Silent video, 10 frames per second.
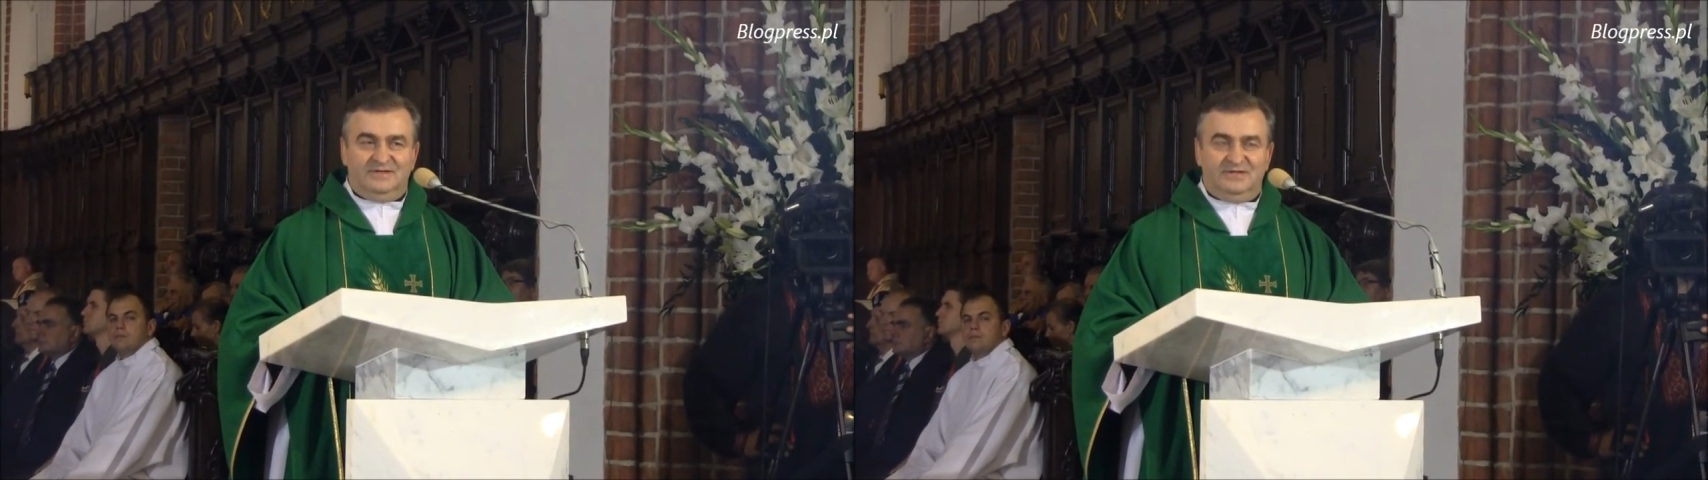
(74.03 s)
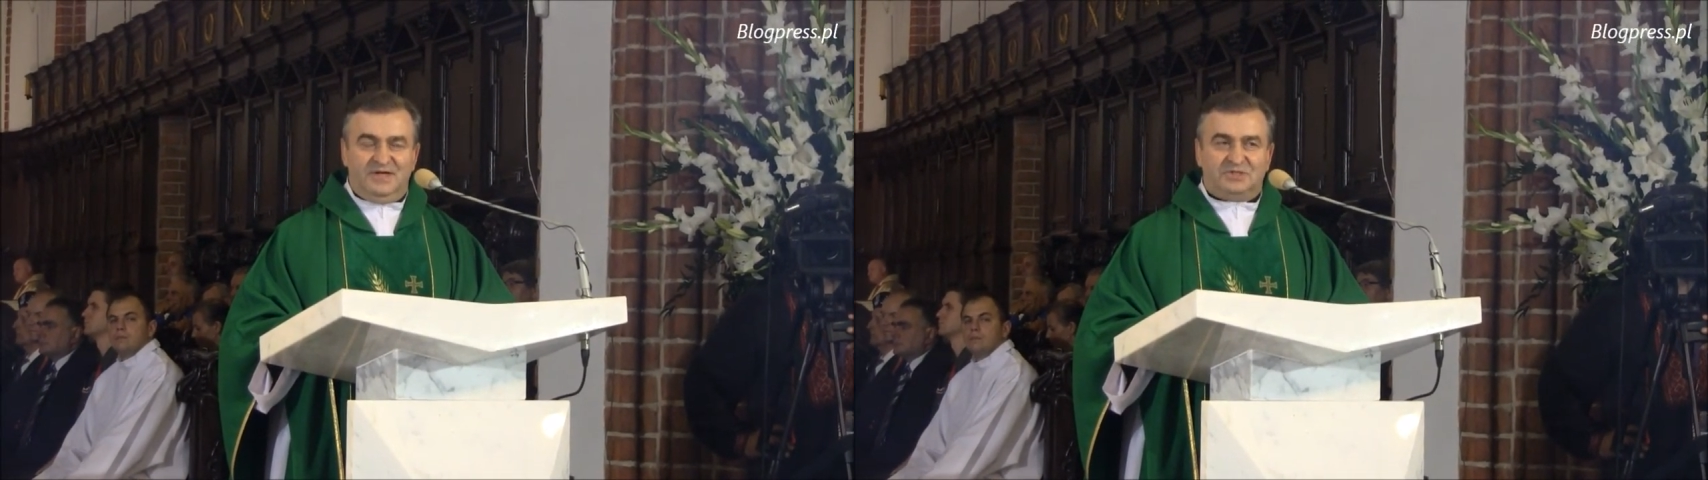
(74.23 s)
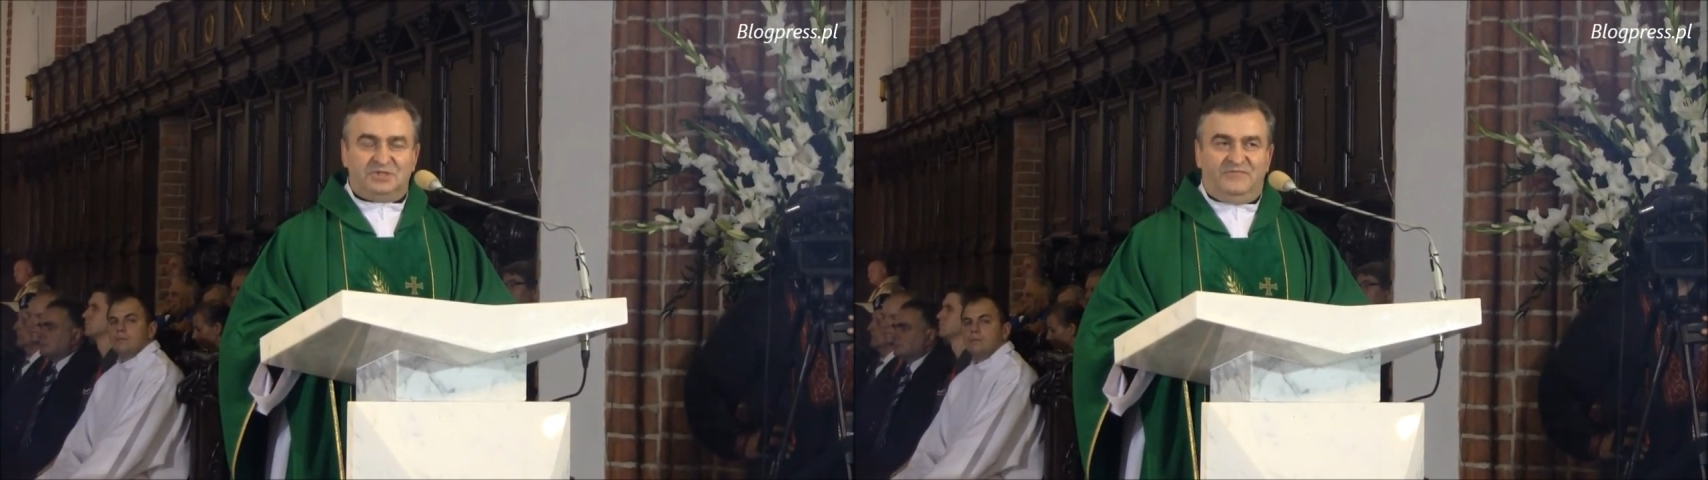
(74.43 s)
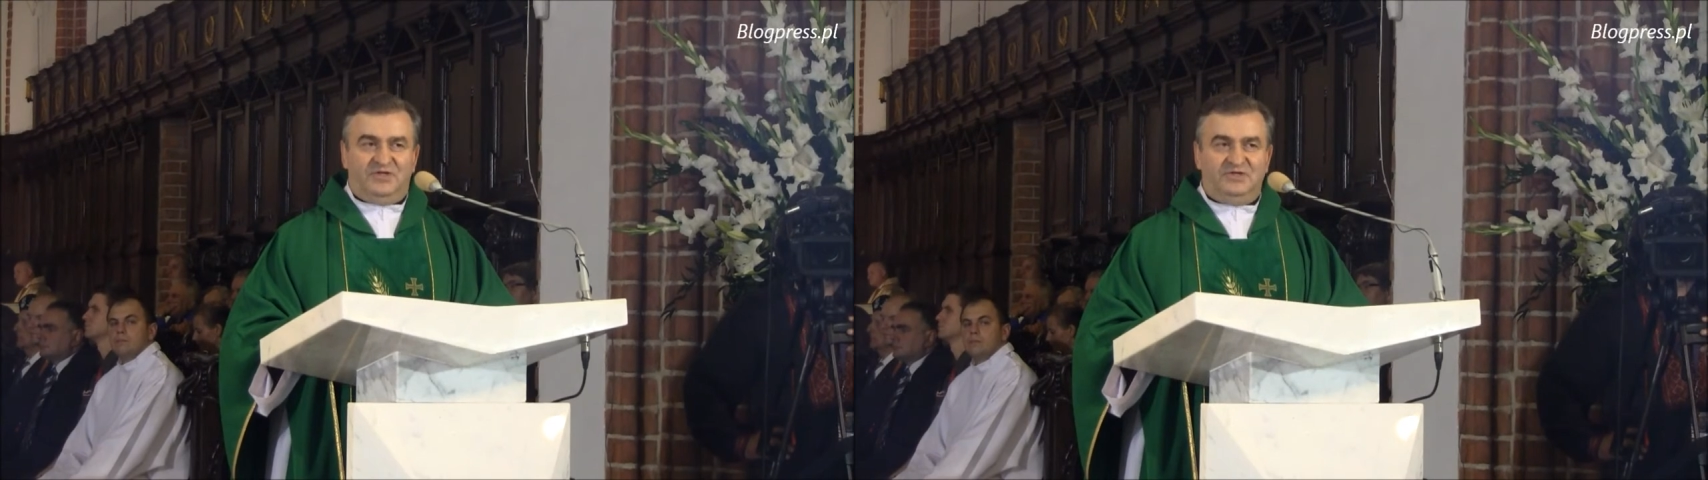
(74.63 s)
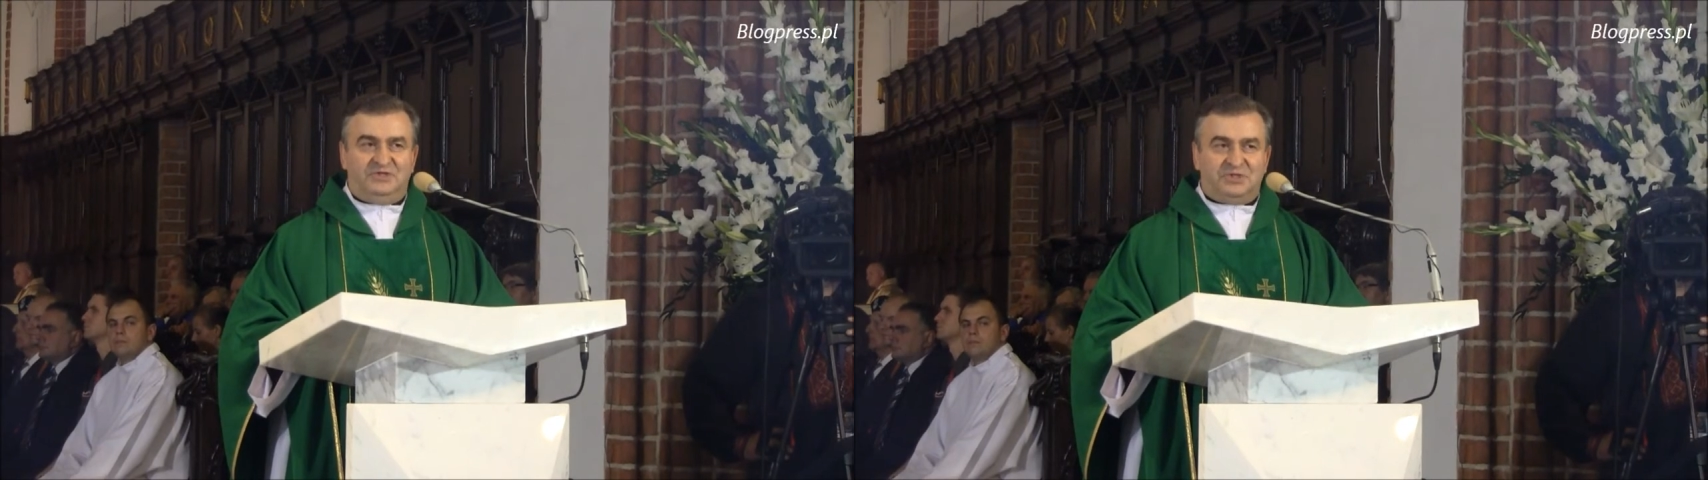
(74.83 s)
jakże się
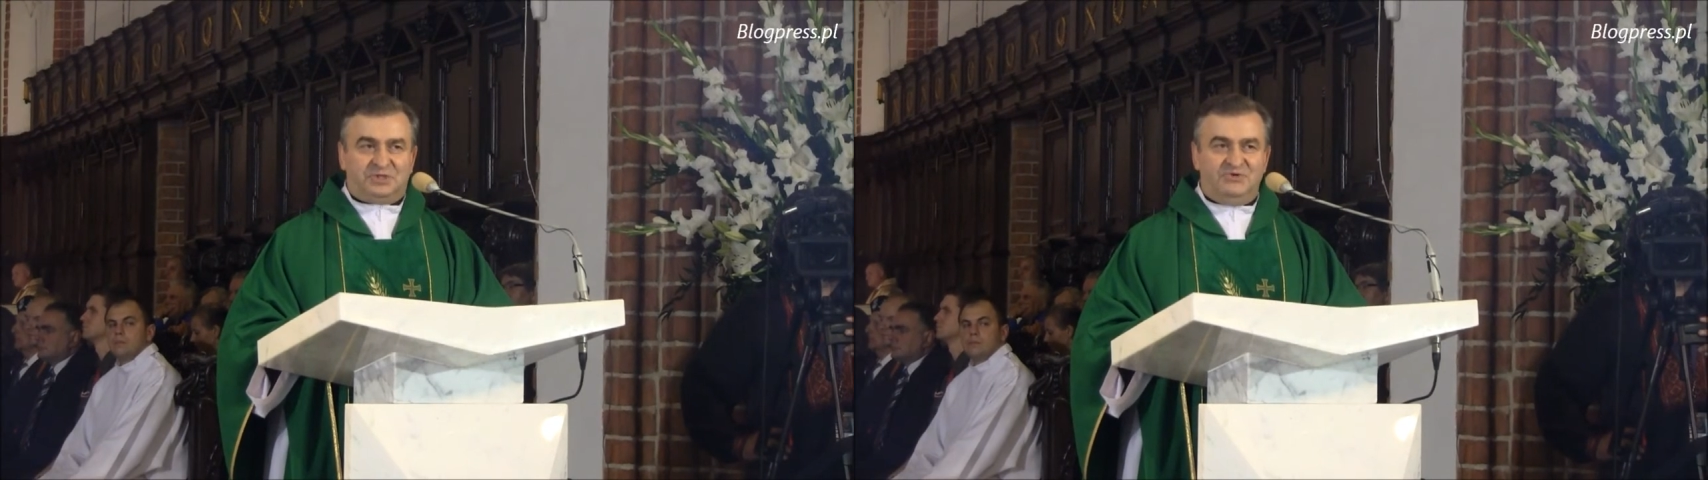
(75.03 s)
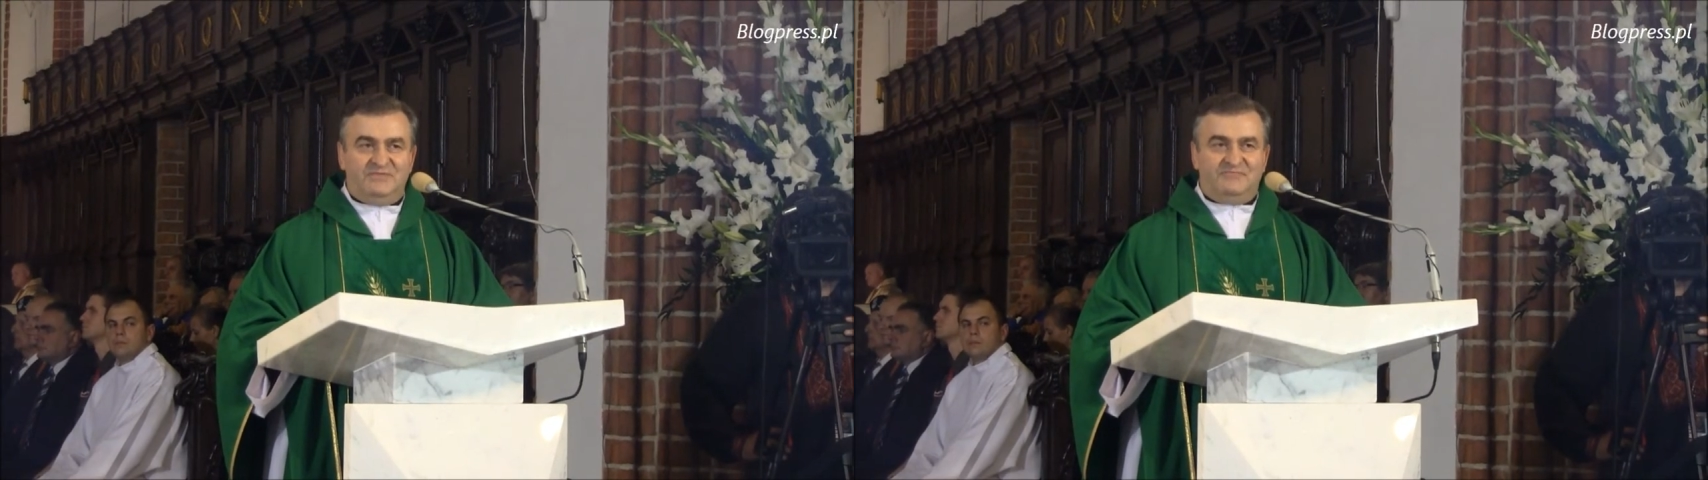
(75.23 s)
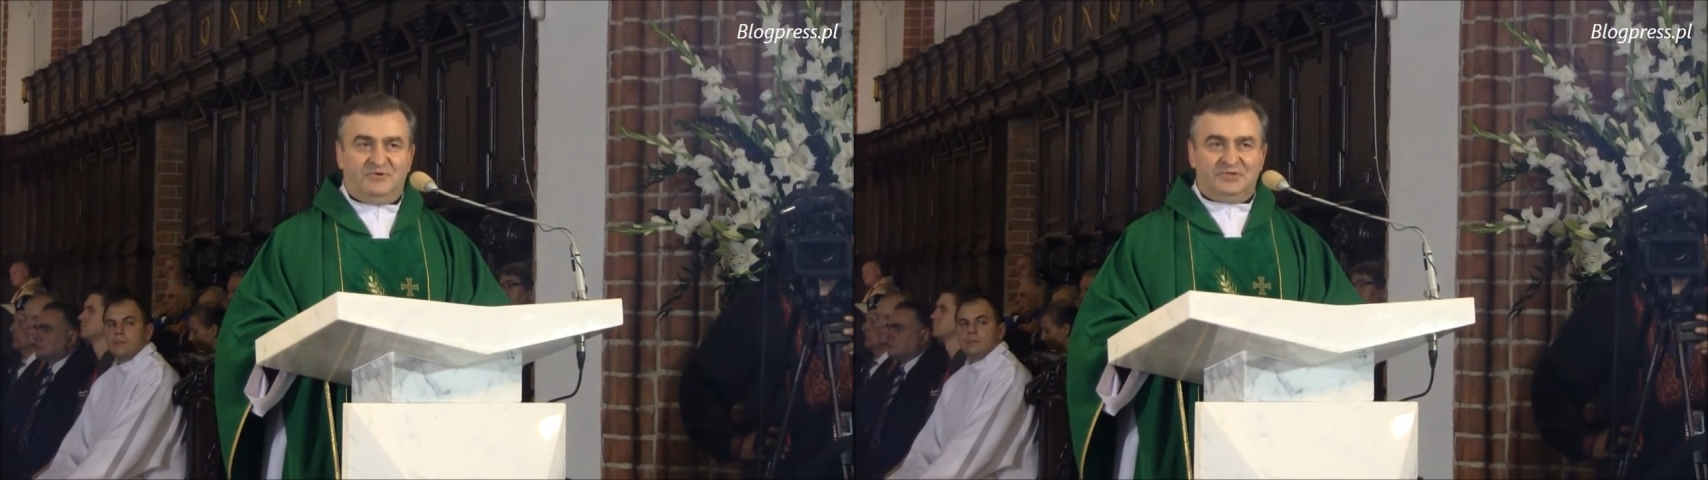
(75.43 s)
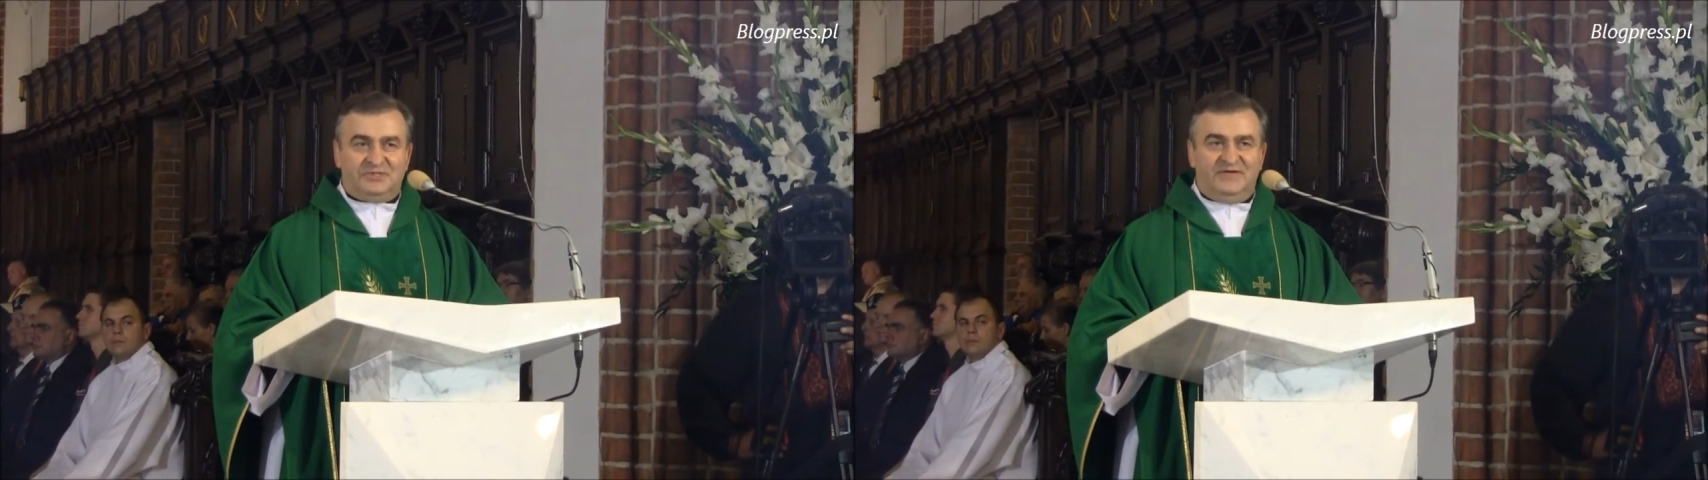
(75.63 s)
wtedy cieszyłem i ponoć